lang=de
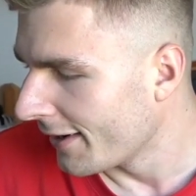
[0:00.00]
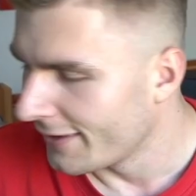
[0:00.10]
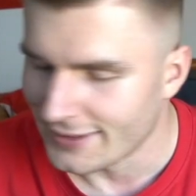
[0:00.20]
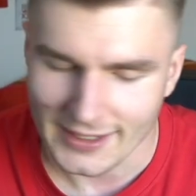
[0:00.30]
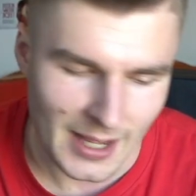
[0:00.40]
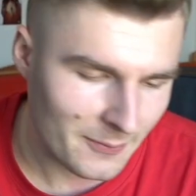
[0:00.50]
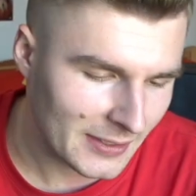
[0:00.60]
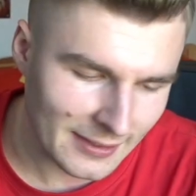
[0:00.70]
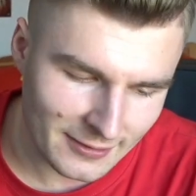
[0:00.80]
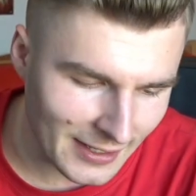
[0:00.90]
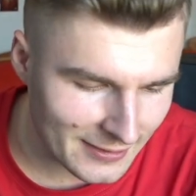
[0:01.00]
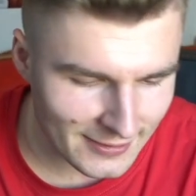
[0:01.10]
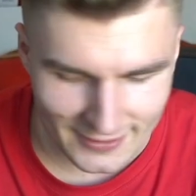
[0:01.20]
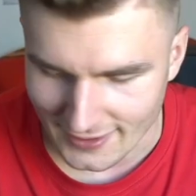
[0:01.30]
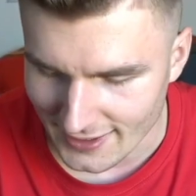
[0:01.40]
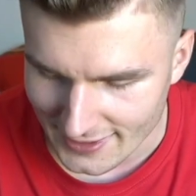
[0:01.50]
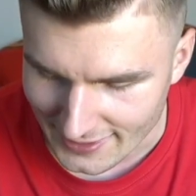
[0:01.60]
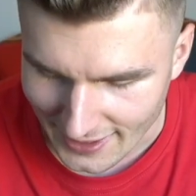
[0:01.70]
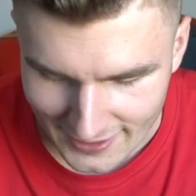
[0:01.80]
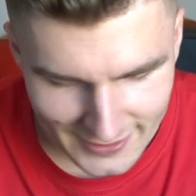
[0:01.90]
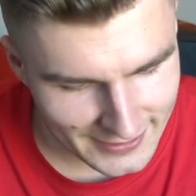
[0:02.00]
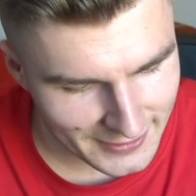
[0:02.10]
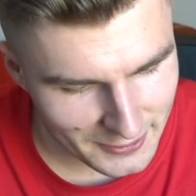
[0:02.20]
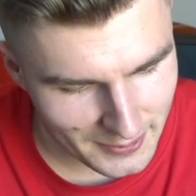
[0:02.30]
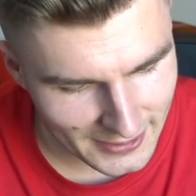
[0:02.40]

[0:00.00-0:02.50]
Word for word: Und da kamen wieder so asoziale Nachrichten rüber.